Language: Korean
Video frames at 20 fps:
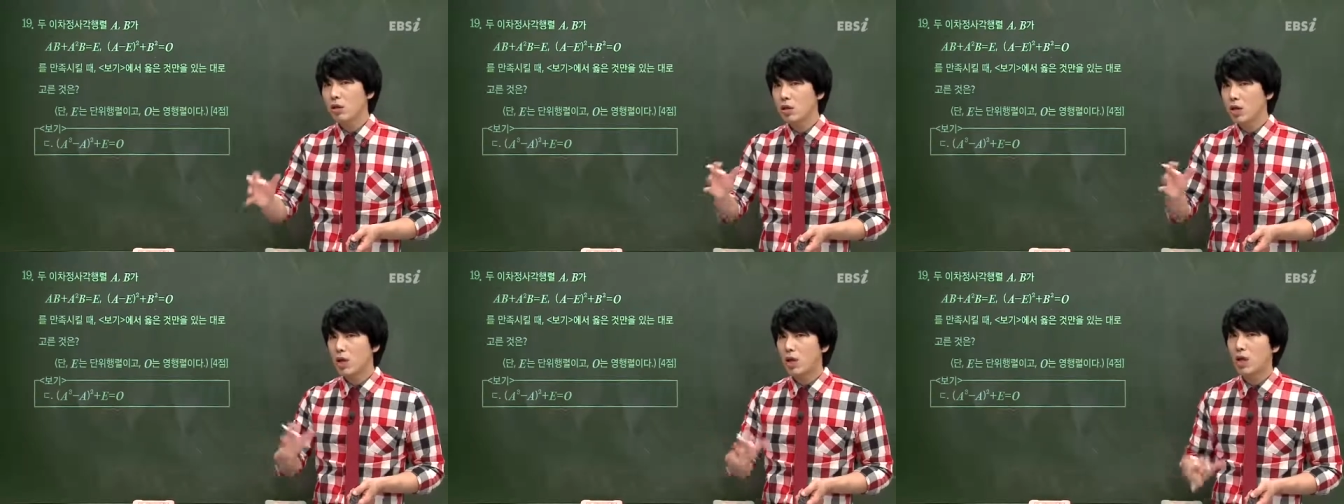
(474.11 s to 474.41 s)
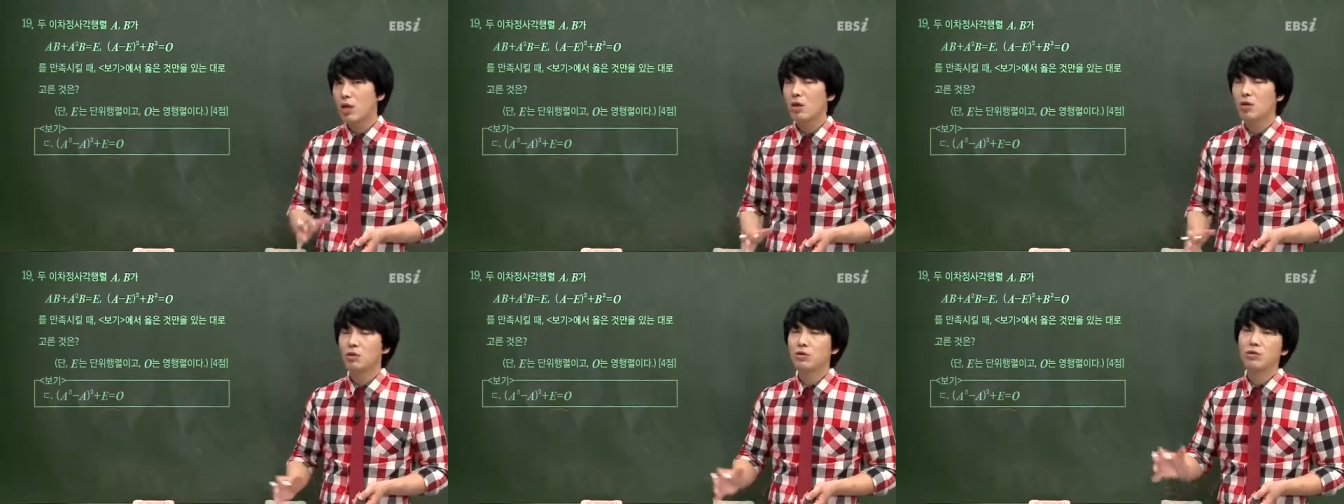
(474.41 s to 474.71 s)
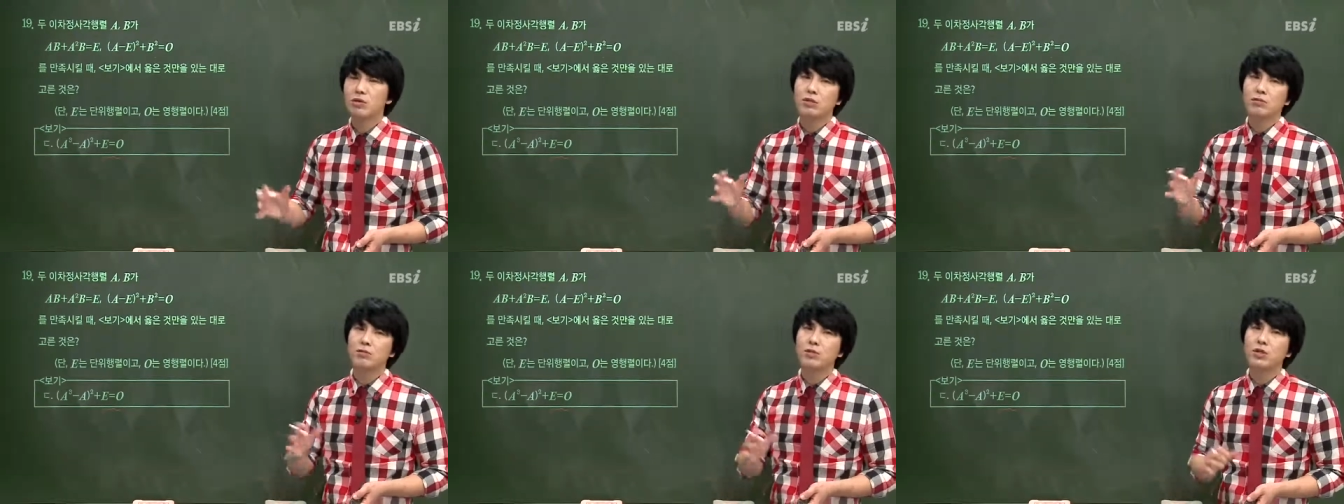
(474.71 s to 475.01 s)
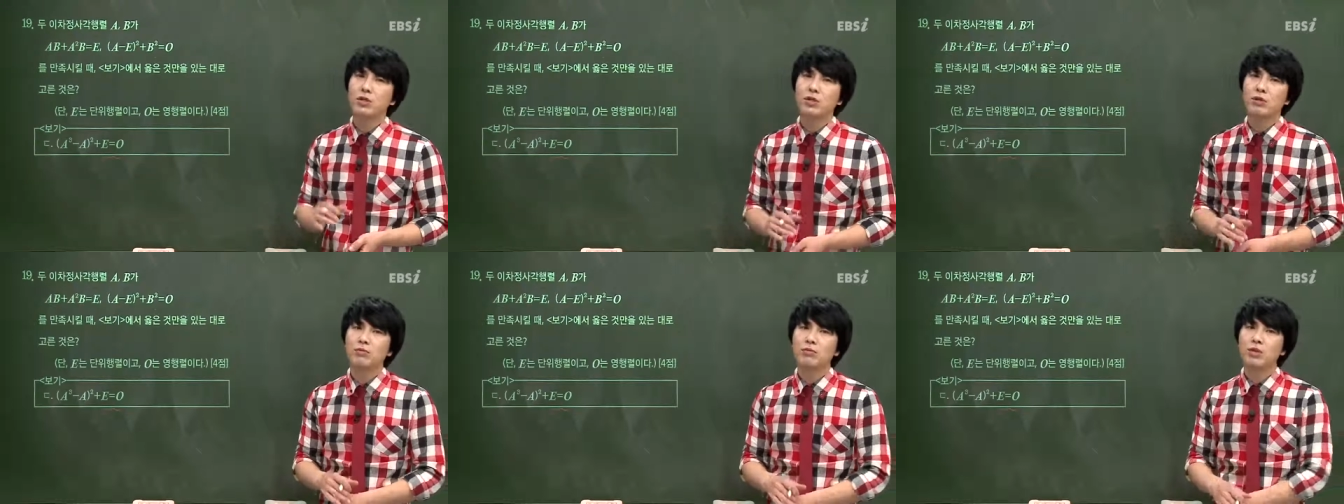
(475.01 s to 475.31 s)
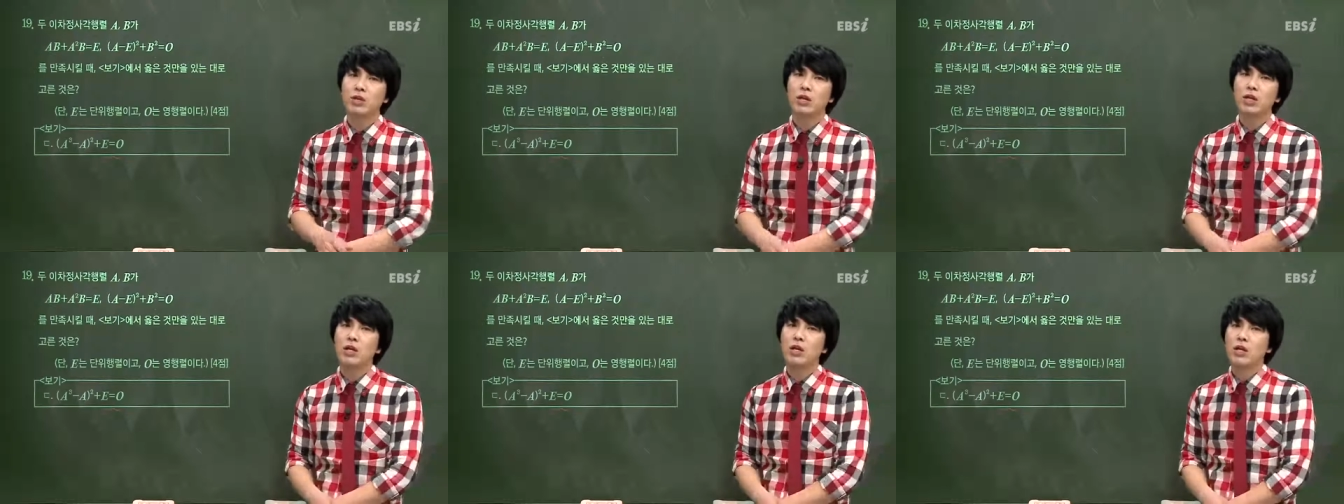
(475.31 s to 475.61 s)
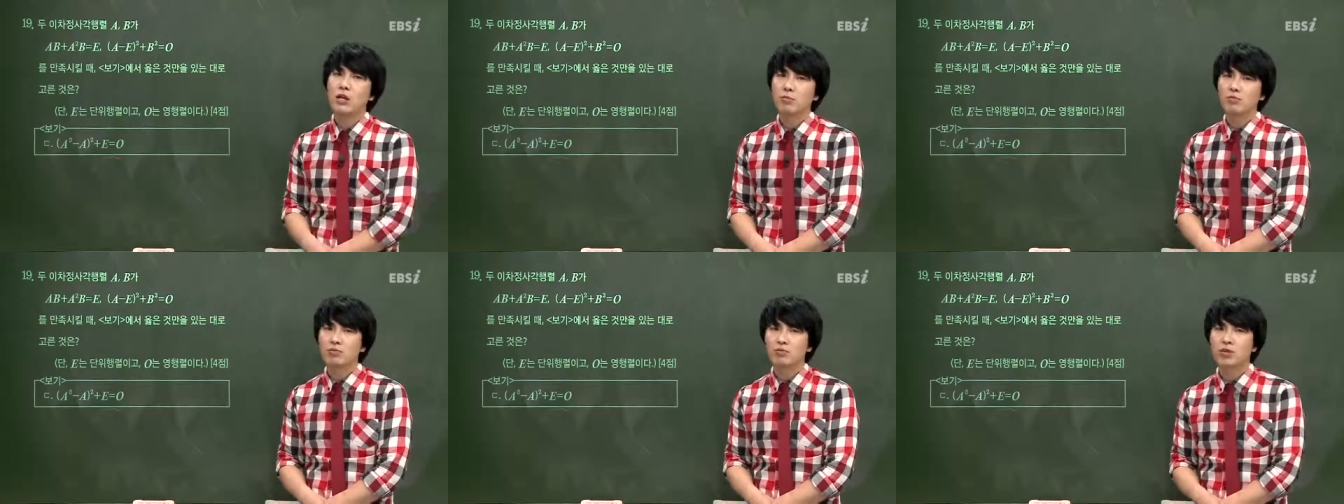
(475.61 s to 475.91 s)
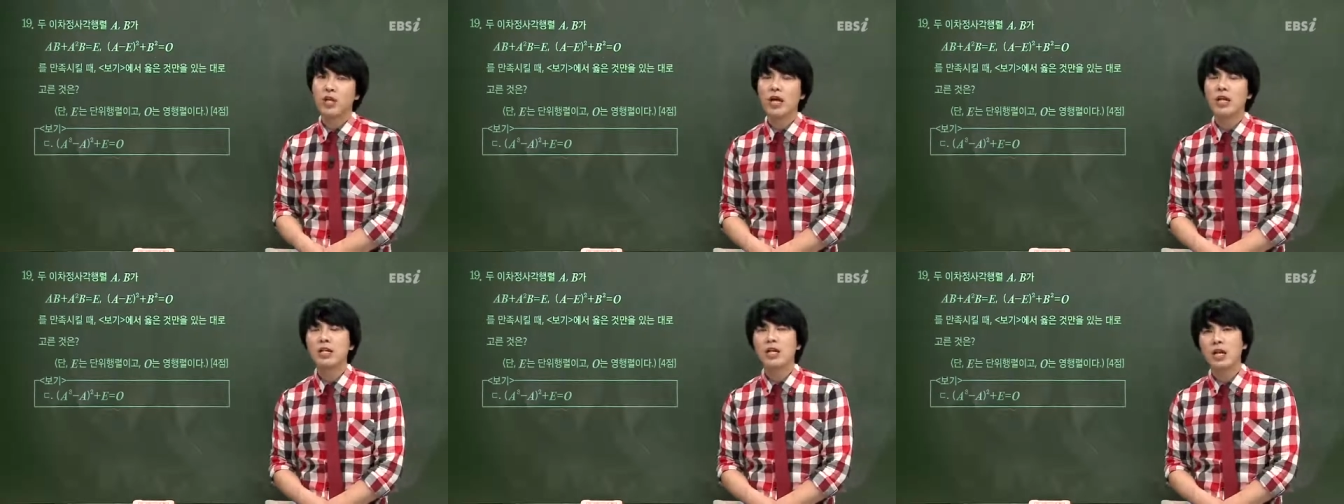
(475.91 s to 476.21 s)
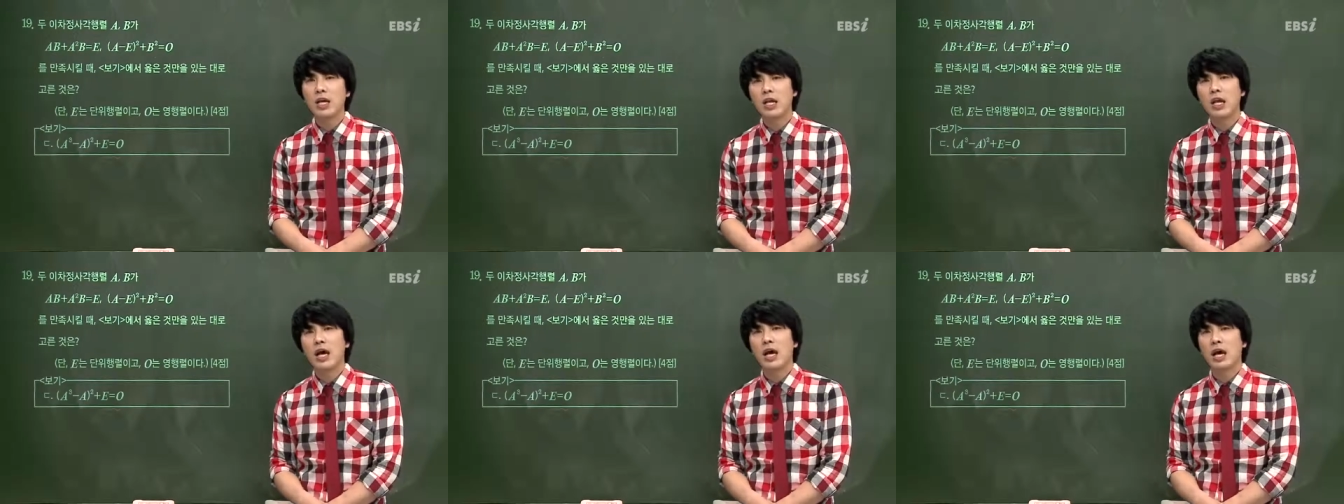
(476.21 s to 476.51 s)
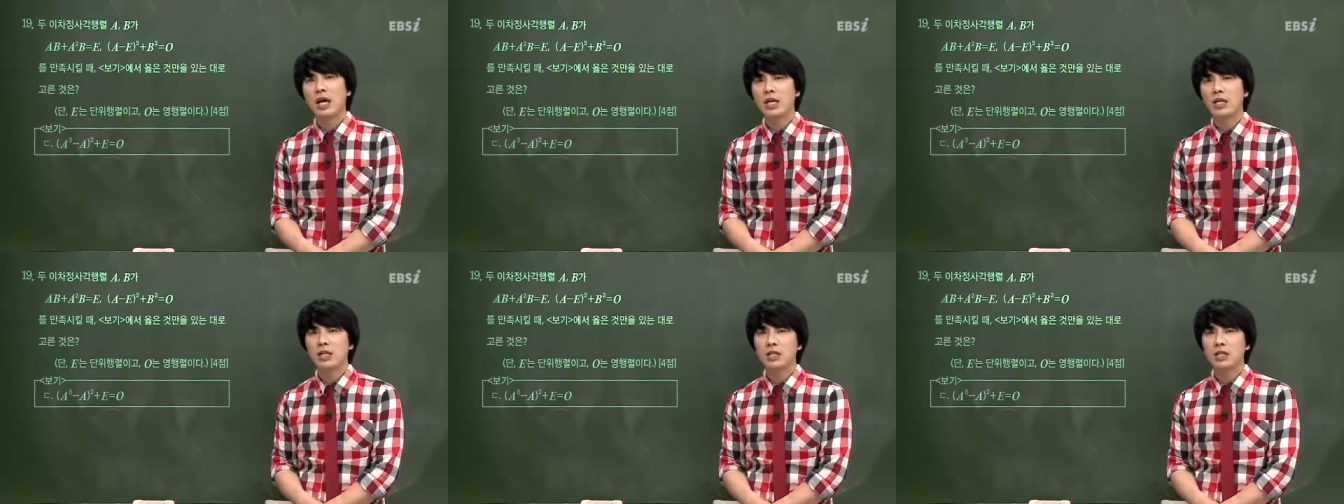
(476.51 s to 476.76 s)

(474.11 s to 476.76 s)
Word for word: 그렇게 연습을 여러분들이 부단히 해 나가야